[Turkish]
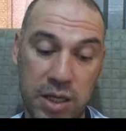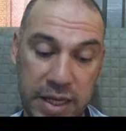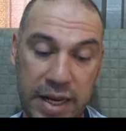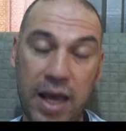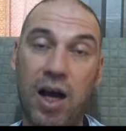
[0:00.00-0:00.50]

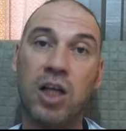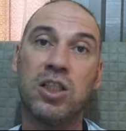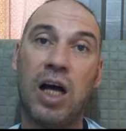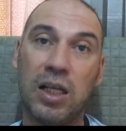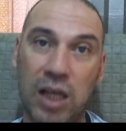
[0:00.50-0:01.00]
Yine
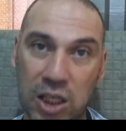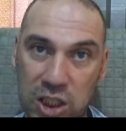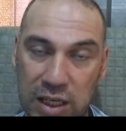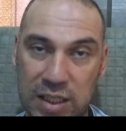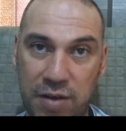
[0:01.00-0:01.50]
daha da
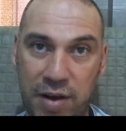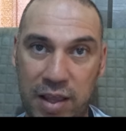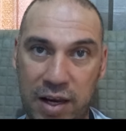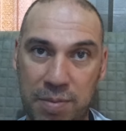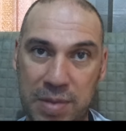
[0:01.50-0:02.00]
aşağı
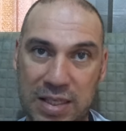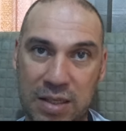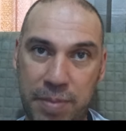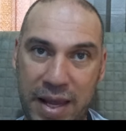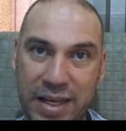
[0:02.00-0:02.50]
seviyelere
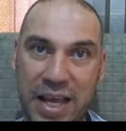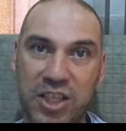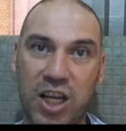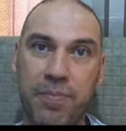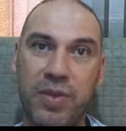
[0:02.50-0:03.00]
inmesini
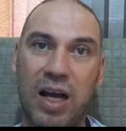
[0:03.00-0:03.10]
bekleyeceğim.